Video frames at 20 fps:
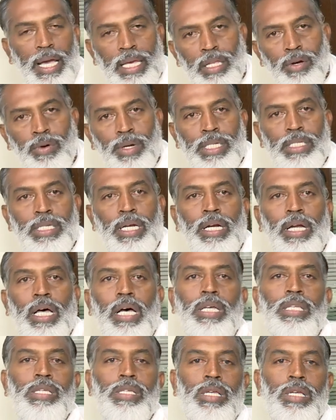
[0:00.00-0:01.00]
ఐదవ ఏజెండా
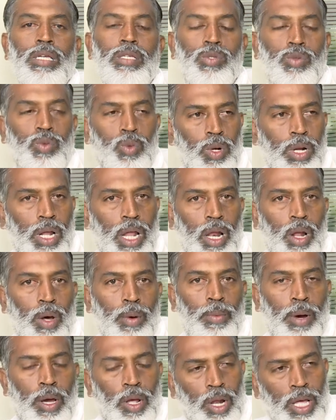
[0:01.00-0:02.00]
స్కూళ్ళల్లో
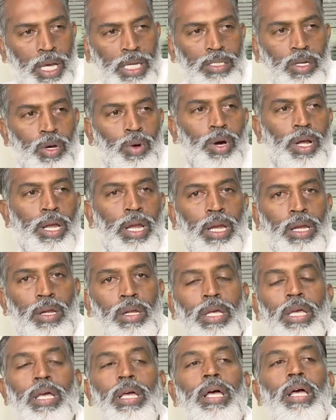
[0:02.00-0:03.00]
మౌలిక
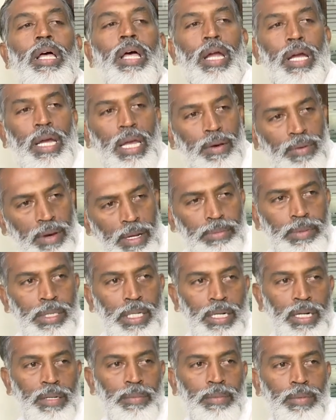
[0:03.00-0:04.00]
సౌకర్యాలను డెవలప్
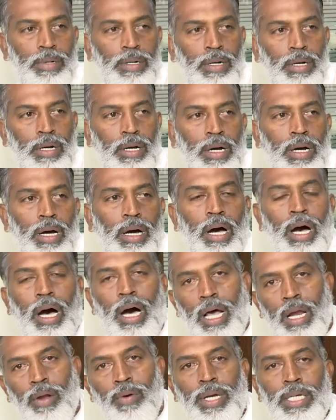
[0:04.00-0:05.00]
చేయడం ఓకే
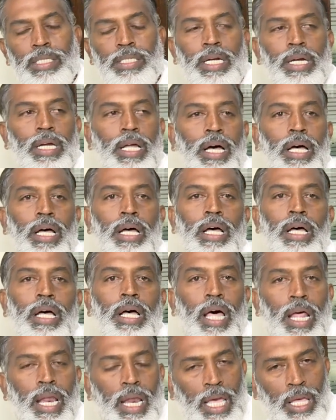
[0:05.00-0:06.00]
ఆరవ ఏజెండా
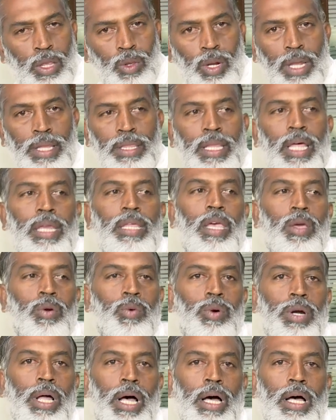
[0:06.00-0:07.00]
రైతులందరికీ
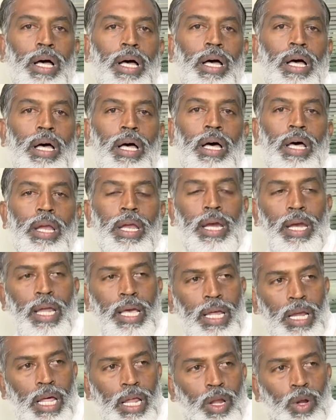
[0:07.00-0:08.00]
కూడా రెండు
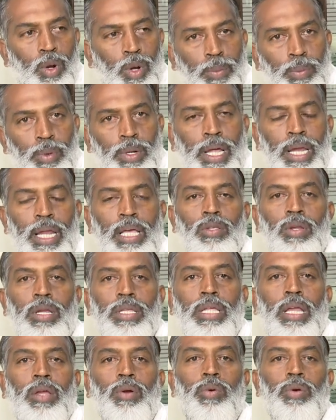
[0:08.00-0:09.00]
ఎకరాల లోపున్న
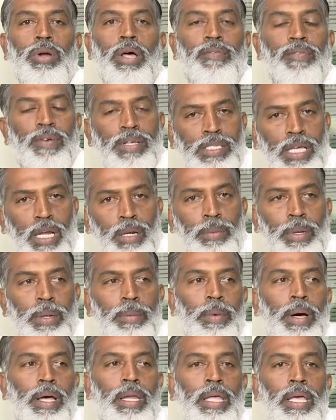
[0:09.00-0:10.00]
రైతులందరికీ కూడా ఫసల్
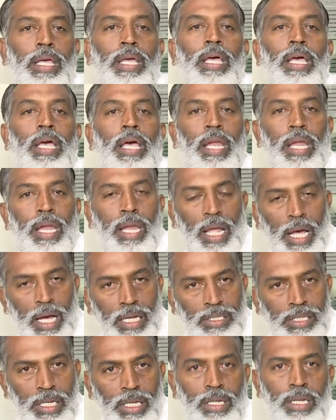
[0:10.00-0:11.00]
బీమాని నా
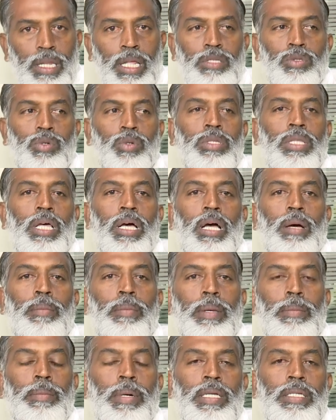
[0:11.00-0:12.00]
చే నా సొంతంగా
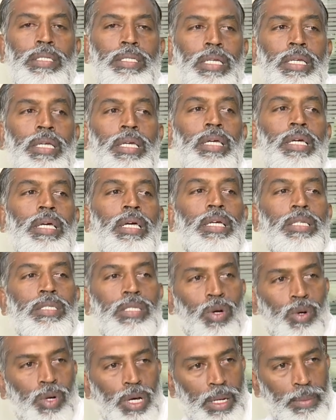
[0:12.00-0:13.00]
బీమా ఇచ్చి
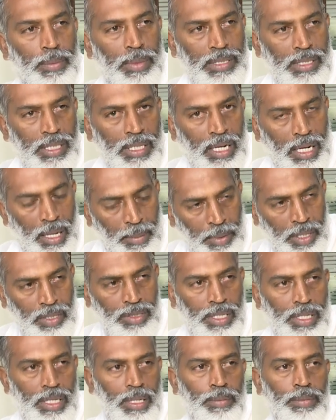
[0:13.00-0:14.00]
సౌకర్యం ఇచ్చి నేను అమలు
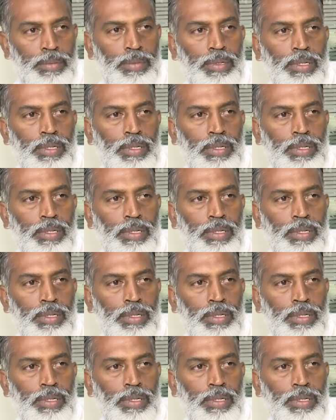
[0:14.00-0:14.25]
చేయడం